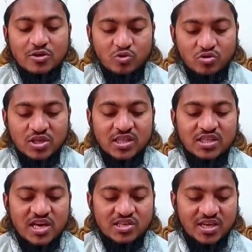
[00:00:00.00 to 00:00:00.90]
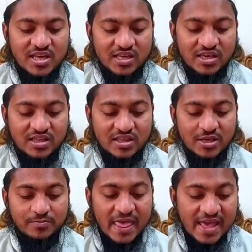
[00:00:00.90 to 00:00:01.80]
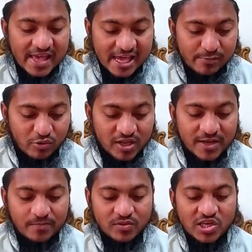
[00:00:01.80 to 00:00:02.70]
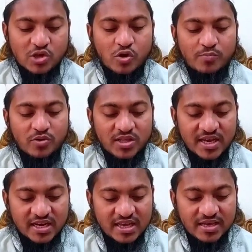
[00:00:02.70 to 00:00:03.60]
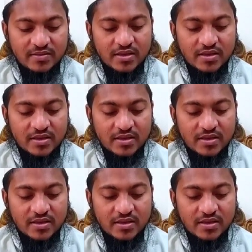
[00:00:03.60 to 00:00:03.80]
সুখ শান্তি আসার ইঙ্গিত দেয় এরপরে যে স্বপ্নটি দেখলে